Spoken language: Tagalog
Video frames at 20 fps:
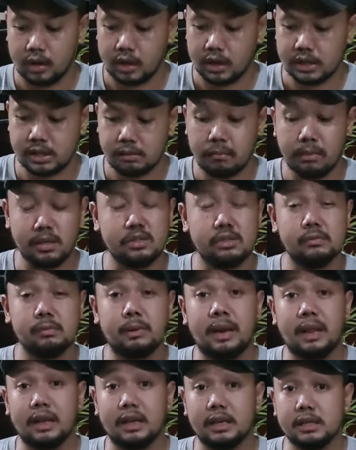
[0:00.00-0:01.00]
kasi medyo
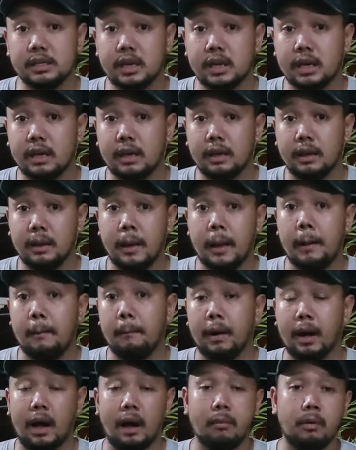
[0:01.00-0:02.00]
malaki siya eh.
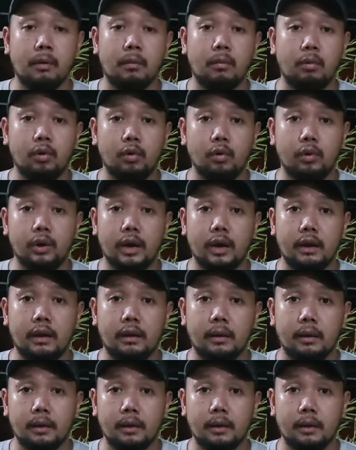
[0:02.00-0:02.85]
Baka mabulunan.